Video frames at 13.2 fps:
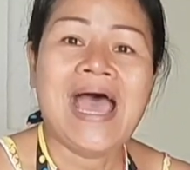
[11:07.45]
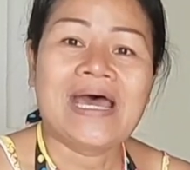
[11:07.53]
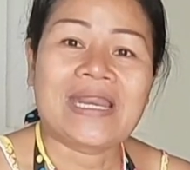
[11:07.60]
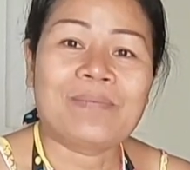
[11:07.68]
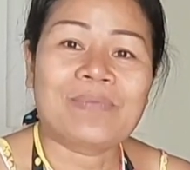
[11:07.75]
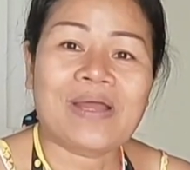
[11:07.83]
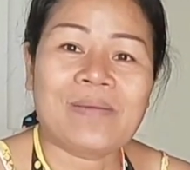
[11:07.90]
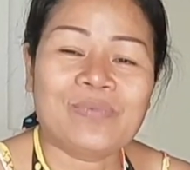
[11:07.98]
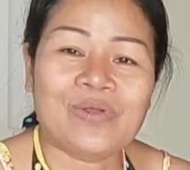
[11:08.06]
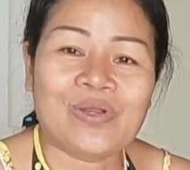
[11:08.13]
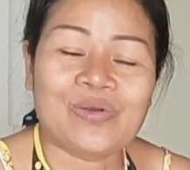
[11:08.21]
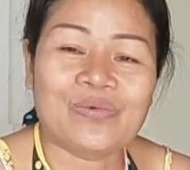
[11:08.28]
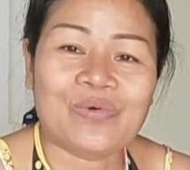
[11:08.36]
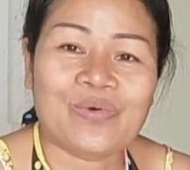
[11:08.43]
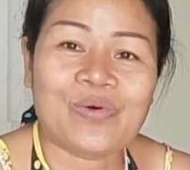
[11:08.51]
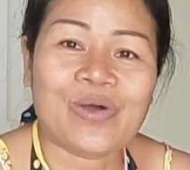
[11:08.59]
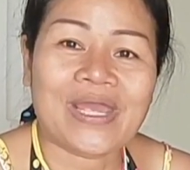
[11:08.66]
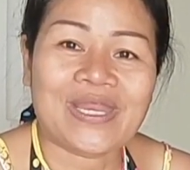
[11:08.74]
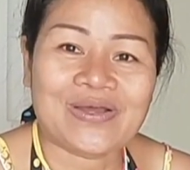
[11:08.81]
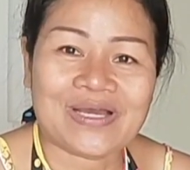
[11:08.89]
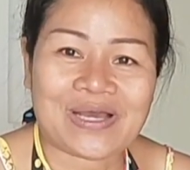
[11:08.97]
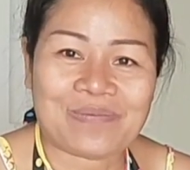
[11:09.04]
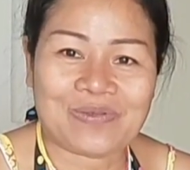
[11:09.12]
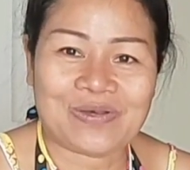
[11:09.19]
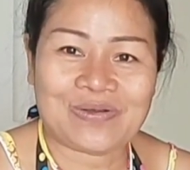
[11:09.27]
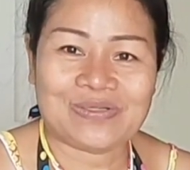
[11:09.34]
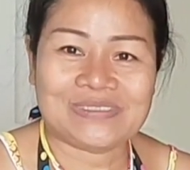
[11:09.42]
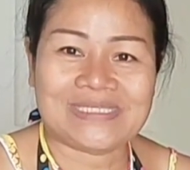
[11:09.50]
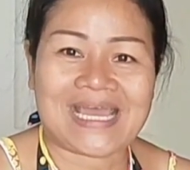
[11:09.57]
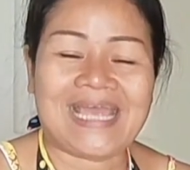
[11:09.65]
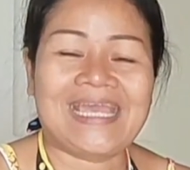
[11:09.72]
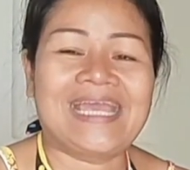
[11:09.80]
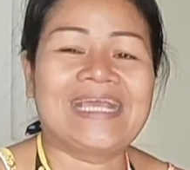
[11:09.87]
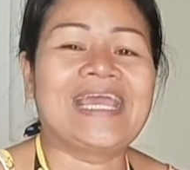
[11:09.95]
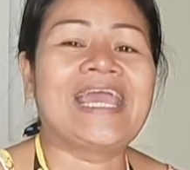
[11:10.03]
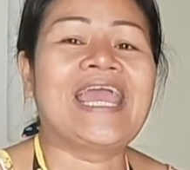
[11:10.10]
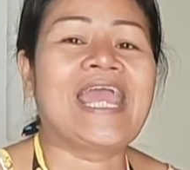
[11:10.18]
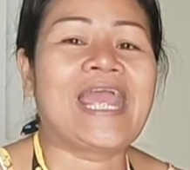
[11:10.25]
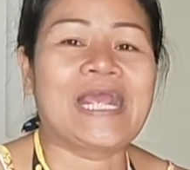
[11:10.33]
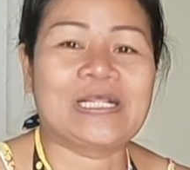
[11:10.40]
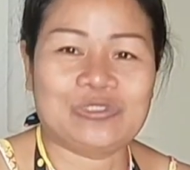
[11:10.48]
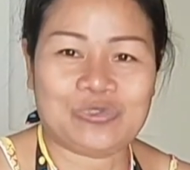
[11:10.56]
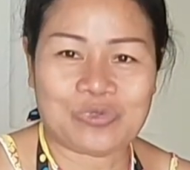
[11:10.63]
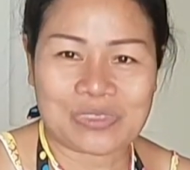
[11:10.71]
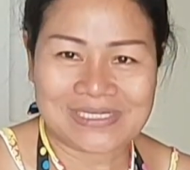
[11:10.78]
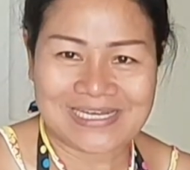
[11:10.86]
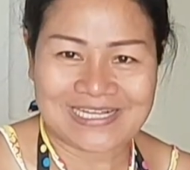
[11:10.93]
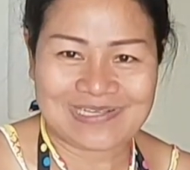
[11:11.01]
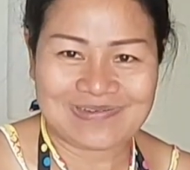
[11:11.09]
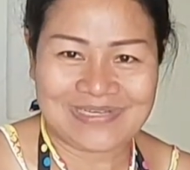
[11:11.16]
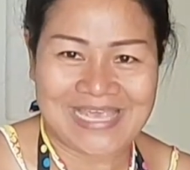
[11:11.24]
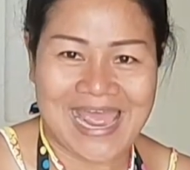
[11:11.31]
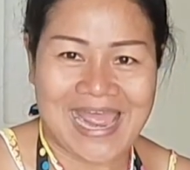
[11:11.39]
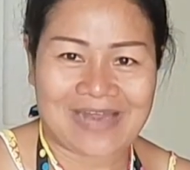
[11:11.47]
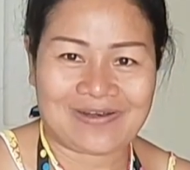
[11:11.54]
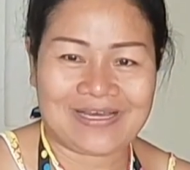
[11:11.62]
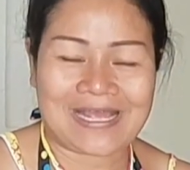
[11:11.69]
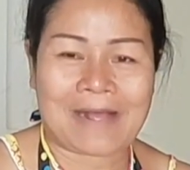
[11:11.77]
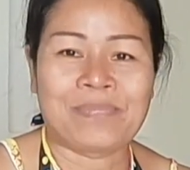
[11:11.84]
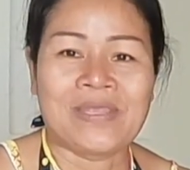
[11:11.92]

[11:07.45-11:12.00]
ร่ำร่ำรวยรวยนะคะ พี่น้องจะเฮงเฮงทุกเรื่องทุกอย่างนะคะ